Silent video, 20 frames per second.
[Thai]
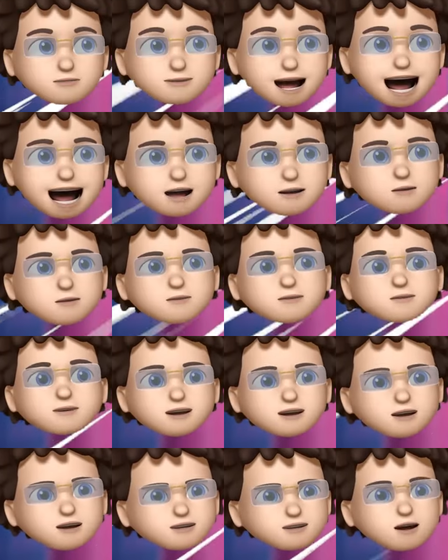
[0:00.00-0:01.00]
อาจจะมาเอาหู
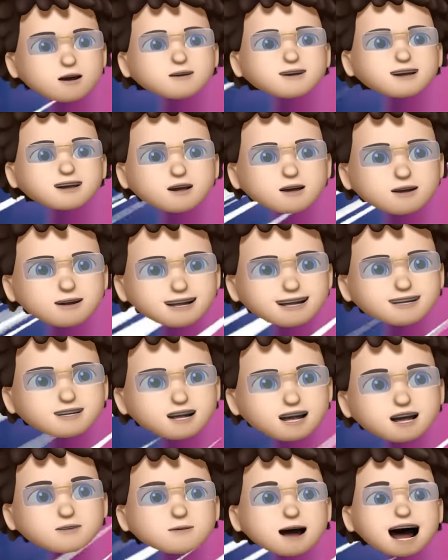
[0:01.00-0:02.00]
ยก้อนทองอีกดอกหนึ่ง
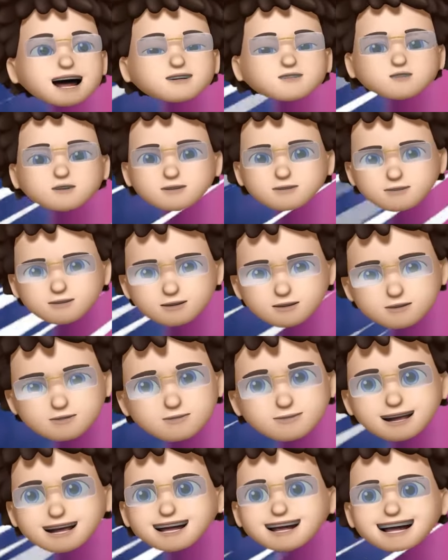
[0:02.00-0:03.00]
สี่พันจุ้งจุ้ง
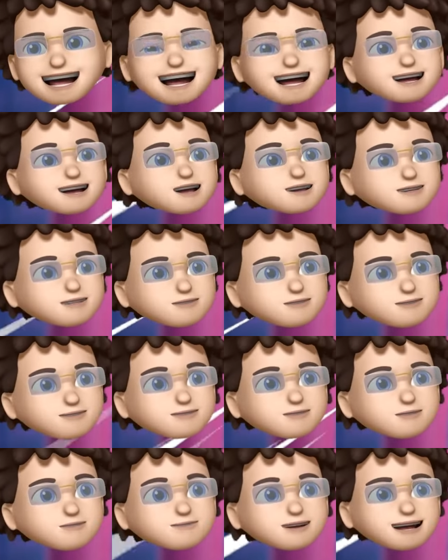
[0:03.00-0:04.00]
ไปดิจุ้ง
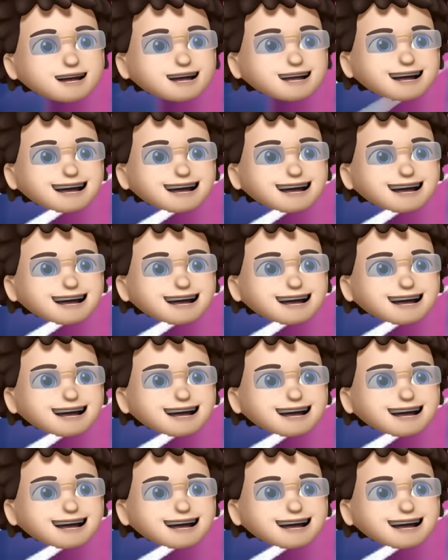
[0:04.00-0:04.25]
จุ้งไป